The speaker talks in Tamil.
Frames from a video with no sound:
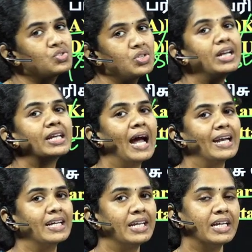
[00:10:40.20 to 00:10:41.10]
ஸ்டேட்
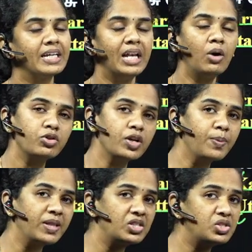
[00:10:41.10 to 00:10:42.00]
கேட்டகரிக்கு கீழே
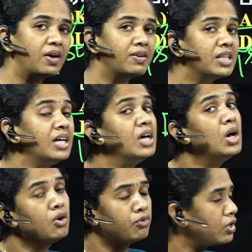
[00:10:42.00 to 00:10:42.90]
உத்தரப்பிரதேஷ் தான் வந்து
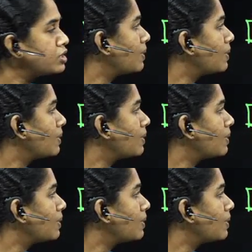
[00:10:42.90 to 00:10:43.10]
ஃபர்ஸ்ட்